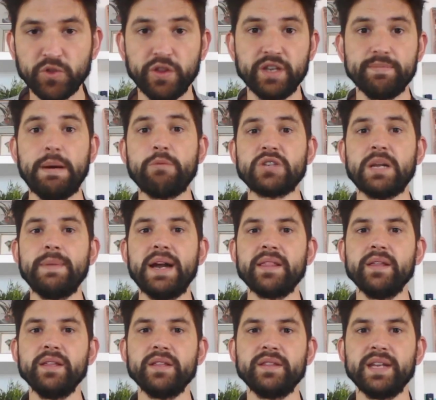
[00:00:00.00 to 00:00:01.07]
Entonces, vamos a hablar
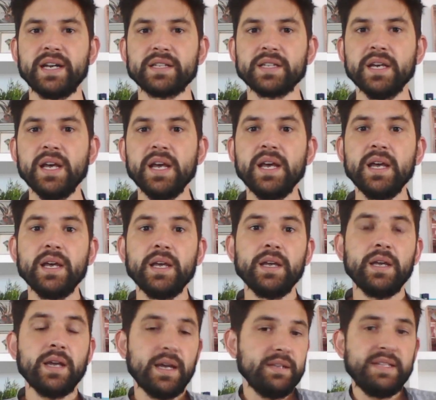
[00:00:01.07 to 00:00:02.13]
de Death Trash.
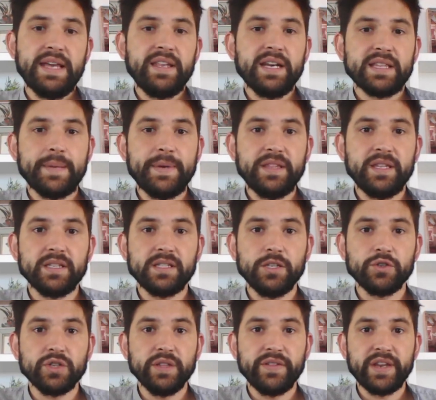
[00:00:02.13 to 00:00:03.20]
Ya directamente,
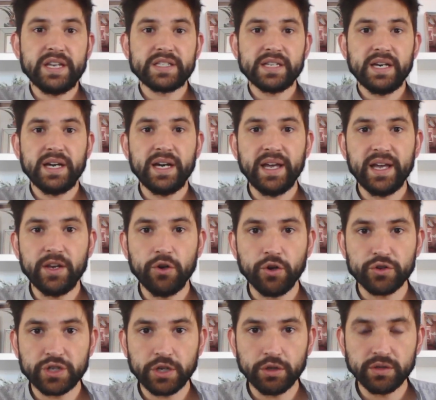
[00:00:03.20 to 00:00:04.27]
si os interesa lo
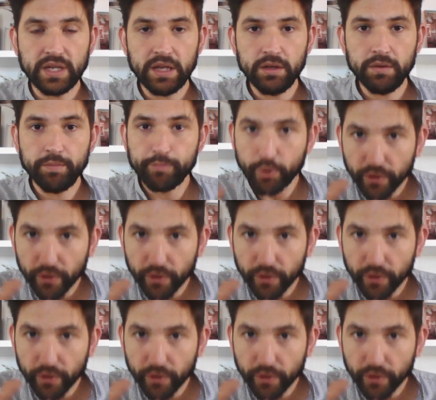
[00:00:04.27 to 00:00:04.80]
que os he contado,